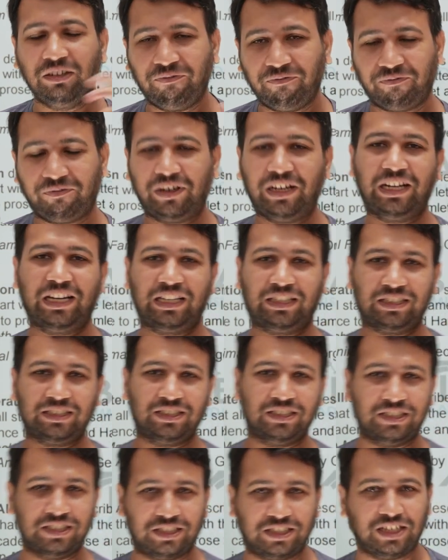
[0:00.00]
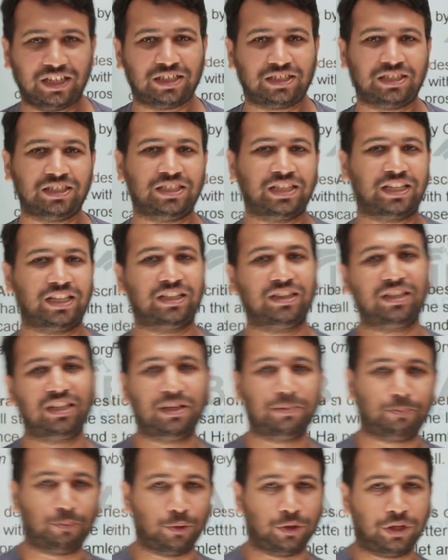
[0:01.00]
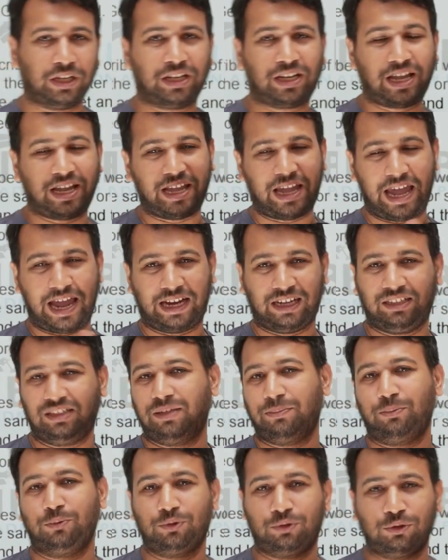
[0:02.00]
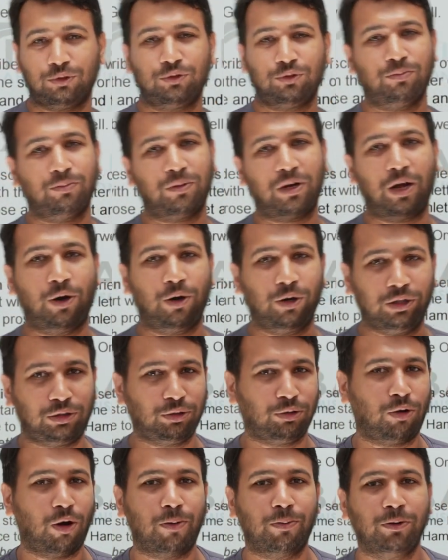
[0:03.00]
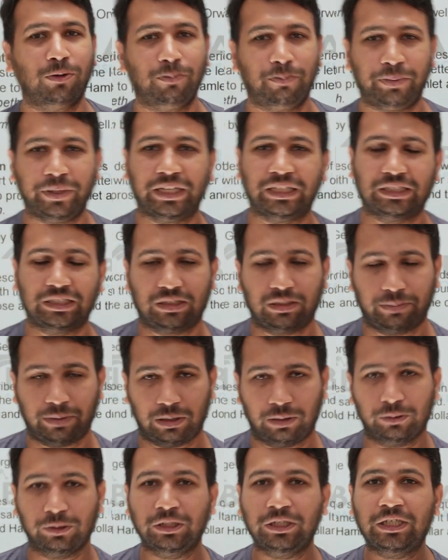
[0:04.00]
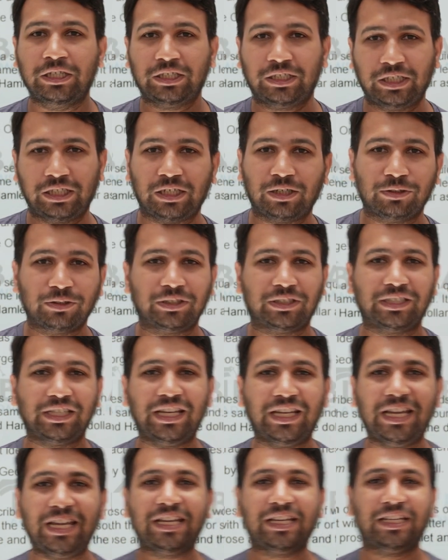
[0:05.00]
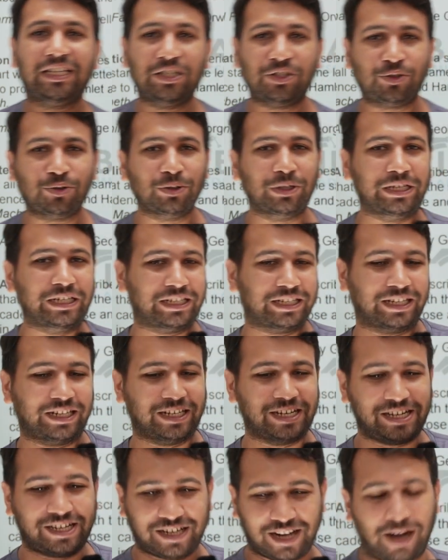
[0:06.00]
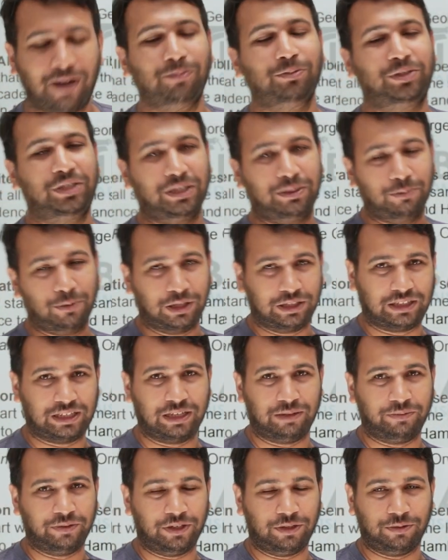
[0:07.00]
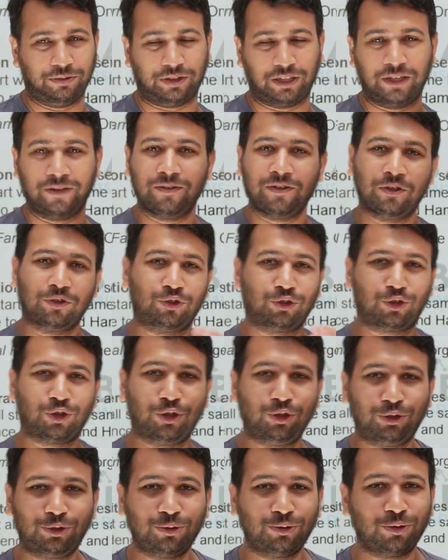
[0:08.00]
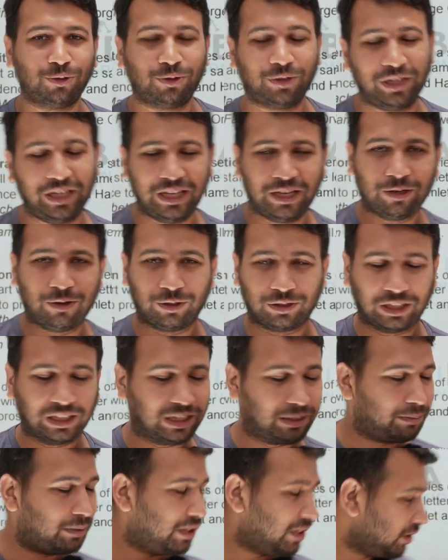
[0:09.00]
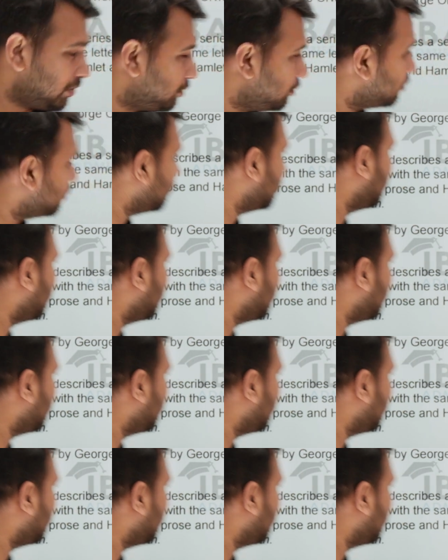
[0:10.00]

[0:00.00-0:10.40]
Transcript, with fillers: ডিফারেন্ট একটা জিনিস নিয়ে আসছি যেখান থেকে পরীক্ষায় একটা প্রশ্ন তোমরা হয়তো কমন পেয়ে যেতে পারো সেটা হচ্ছে কিছু লিটারেরি টার্ম শিখবো আজকের ভিডিওতে তো চলো শুরু করি কথা না বেরিয়ে শুরু